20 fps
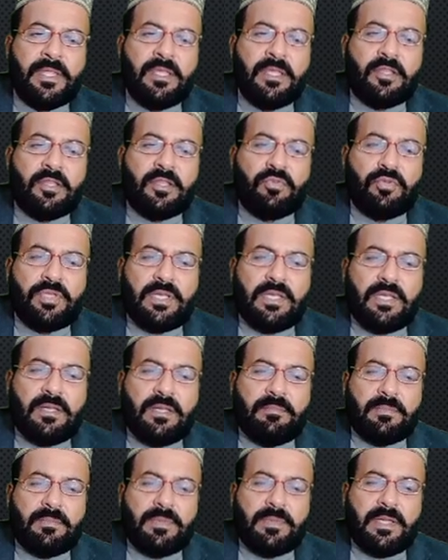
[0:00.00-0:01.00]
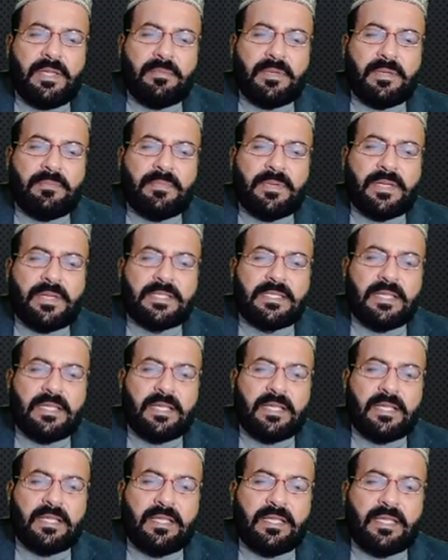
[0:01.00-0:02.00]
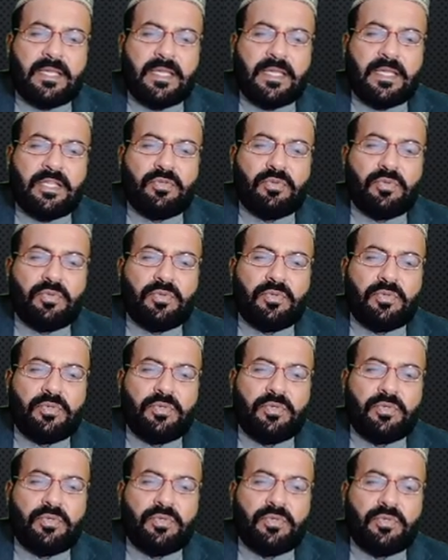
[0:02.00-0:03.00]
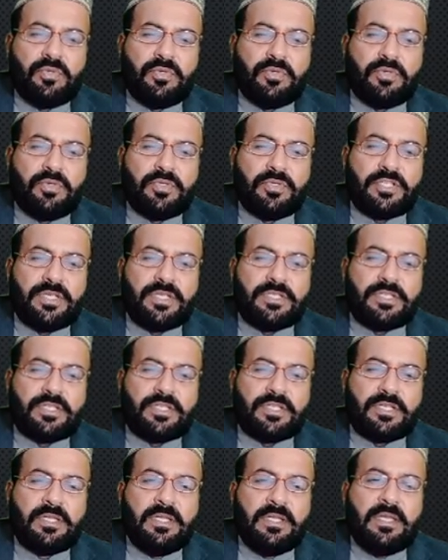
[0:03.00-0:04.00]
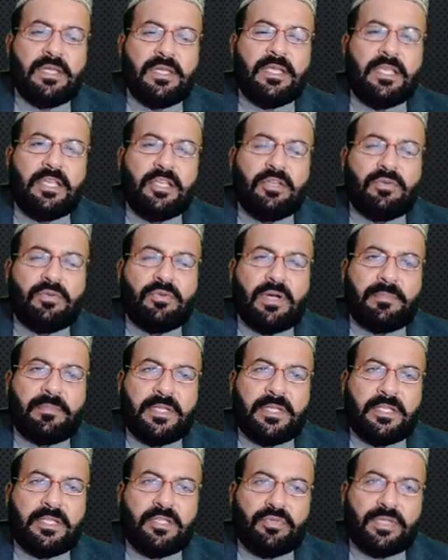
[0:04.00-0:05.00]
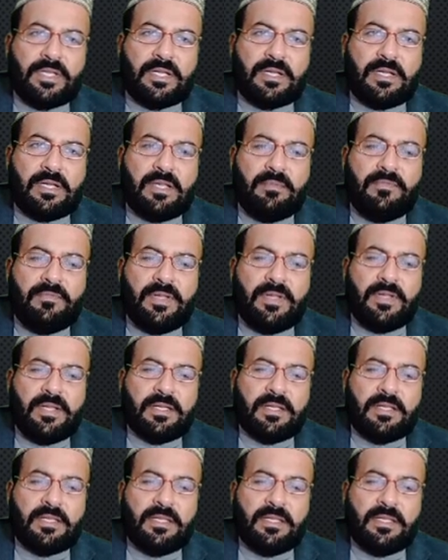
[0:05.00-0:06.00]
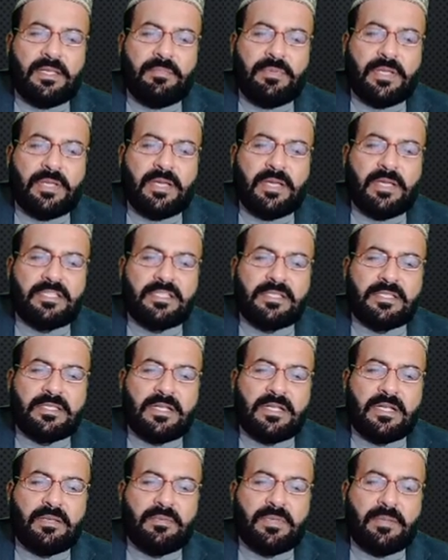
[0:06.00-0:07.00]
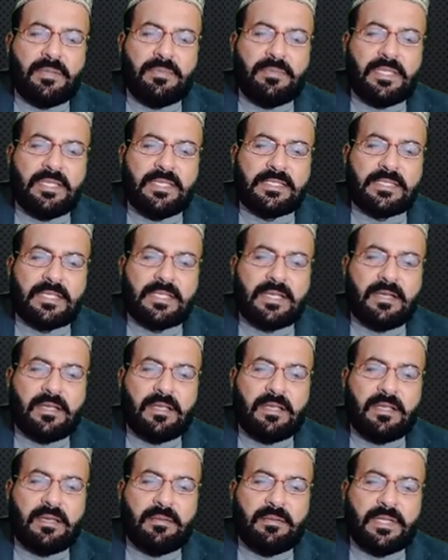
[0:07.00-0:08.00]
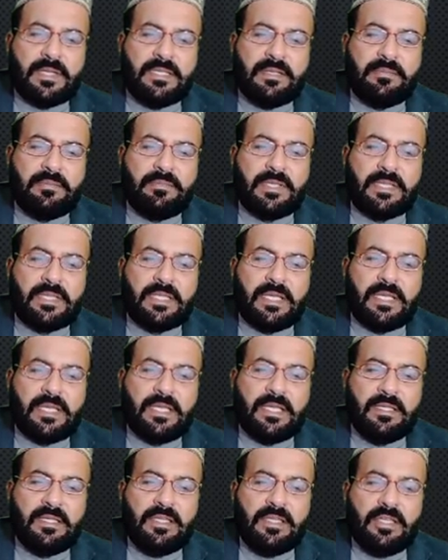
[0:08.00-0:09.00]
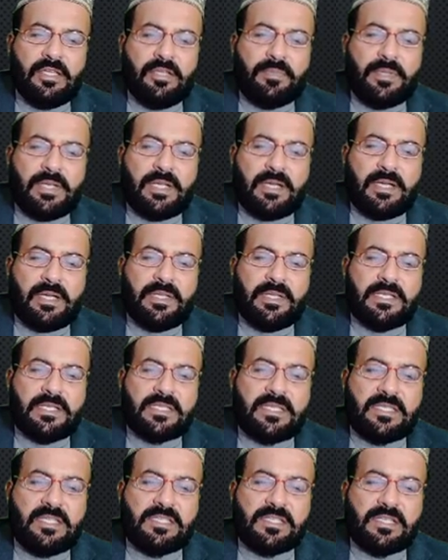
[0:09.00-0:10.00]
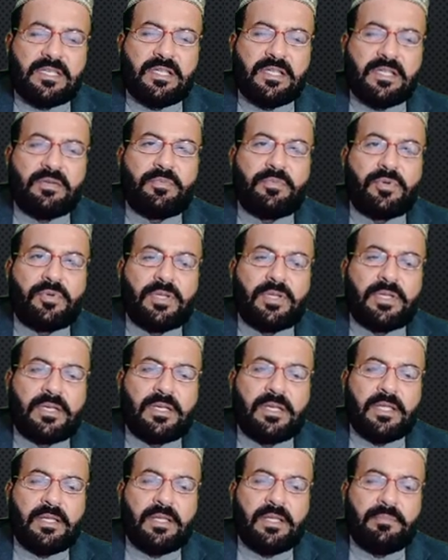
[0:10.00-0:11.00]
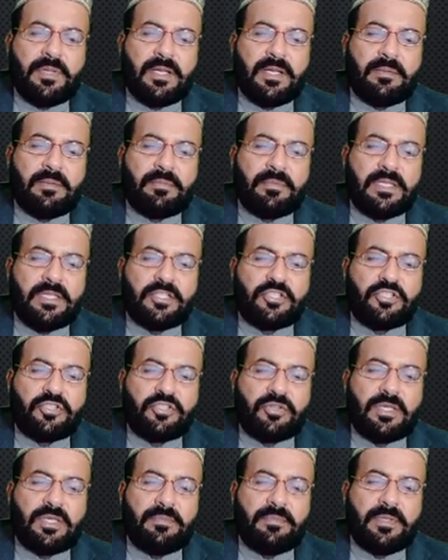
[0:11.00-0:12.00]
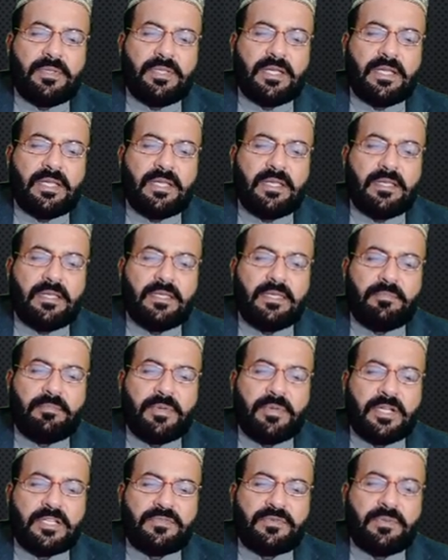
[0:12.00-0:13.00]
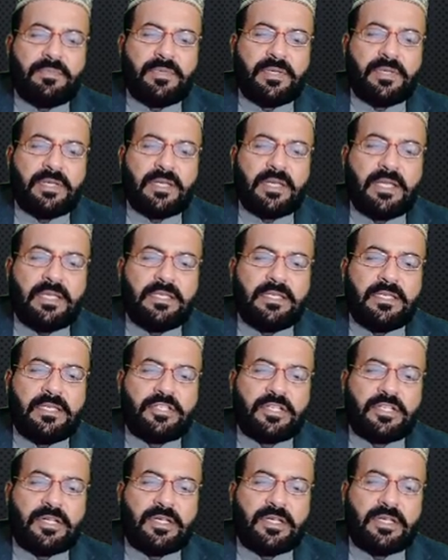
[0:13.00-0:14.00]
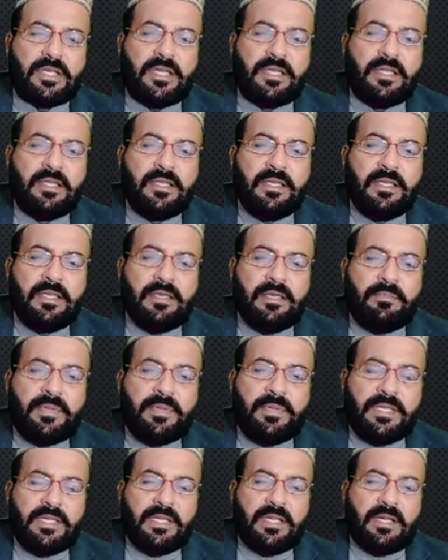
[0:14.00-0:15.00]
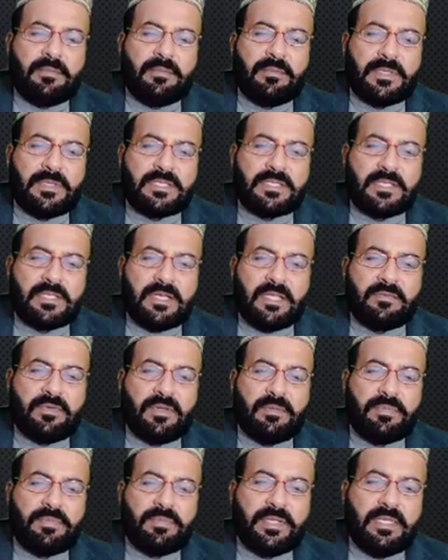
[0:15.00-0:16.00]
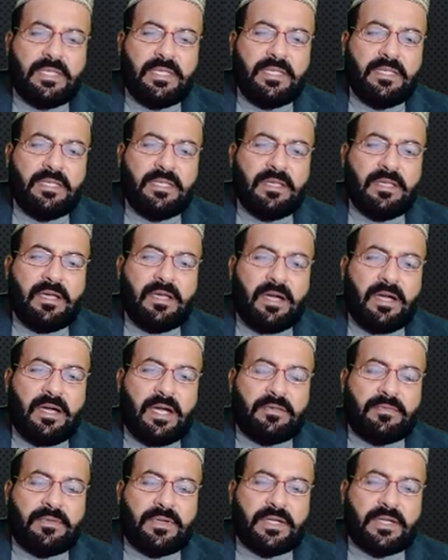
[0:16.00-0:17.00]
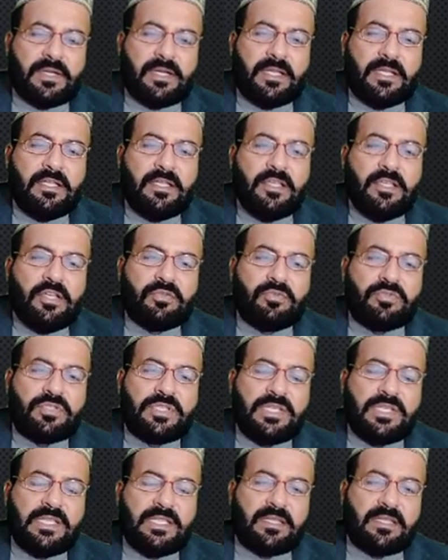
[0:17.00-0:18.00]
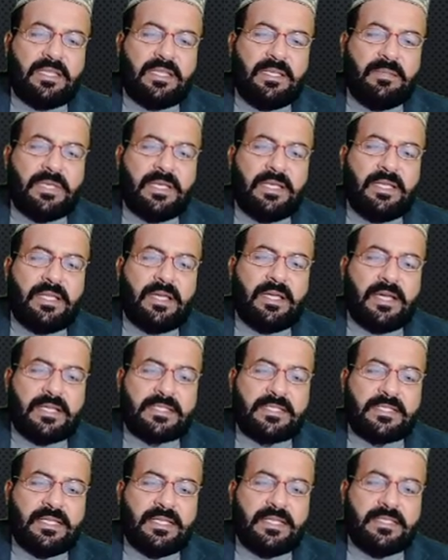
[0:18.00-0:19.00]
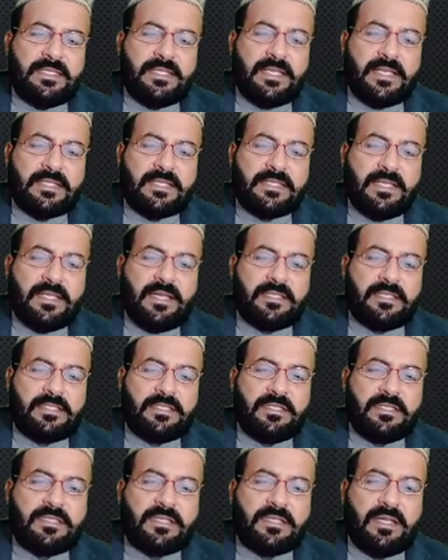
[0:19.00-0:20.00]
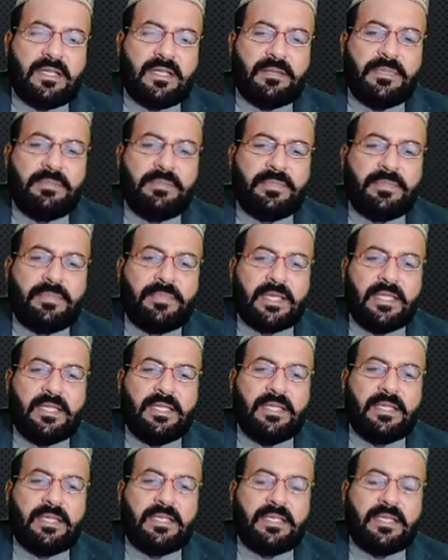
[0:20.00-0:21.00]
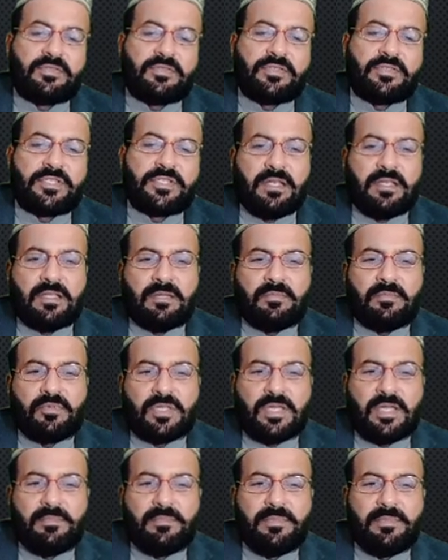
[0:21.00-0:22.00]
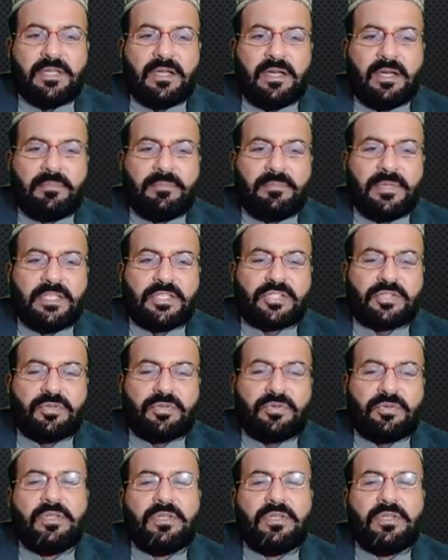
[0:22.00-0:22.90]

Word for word: दूसरे नंबर पे आपके पास ये आदत है दो दो दो छः छः इनको आपने दूसरे खाने में फिल कर देना है फिर अच्छी चाल के मुताबिक तीसरा खाना आपका ये बनता है फिर आपने इस तीसरे को पुट करना है फिर आपका ये चौथा बन रहा है ये पाँचवा बन रहा है ये छठा है फिर ये आपके पास सातवां फिर ये आठवां खाना तो उसी तरतीब के लिहाज से जैसे अच्छी चाल में बताई गई है उस चाल के मुताबिक आपने इसको